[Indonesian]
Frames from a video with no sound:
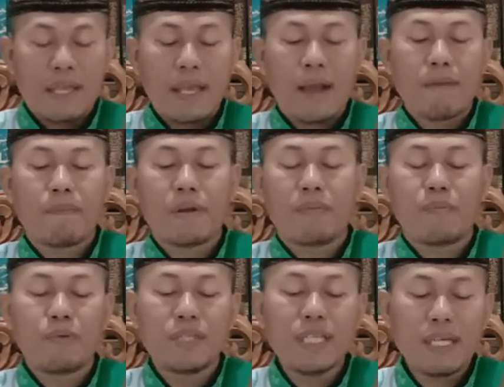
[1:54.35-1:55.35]
yang
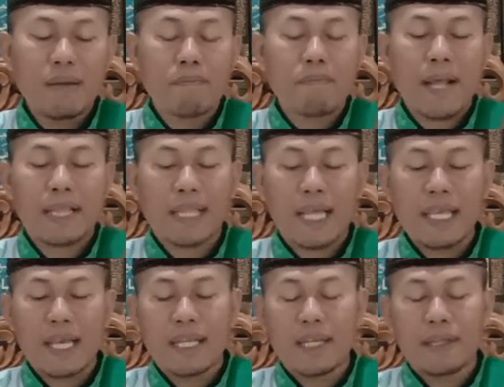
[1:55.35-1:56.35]
berbunyi
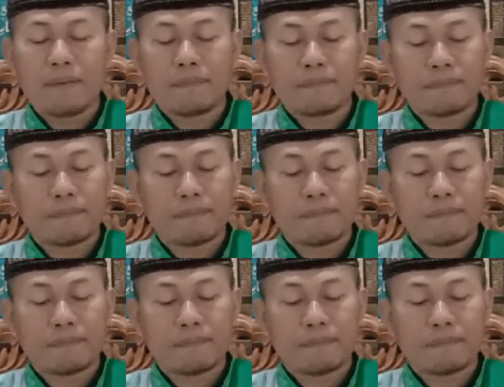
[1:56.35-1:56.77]
matanya ini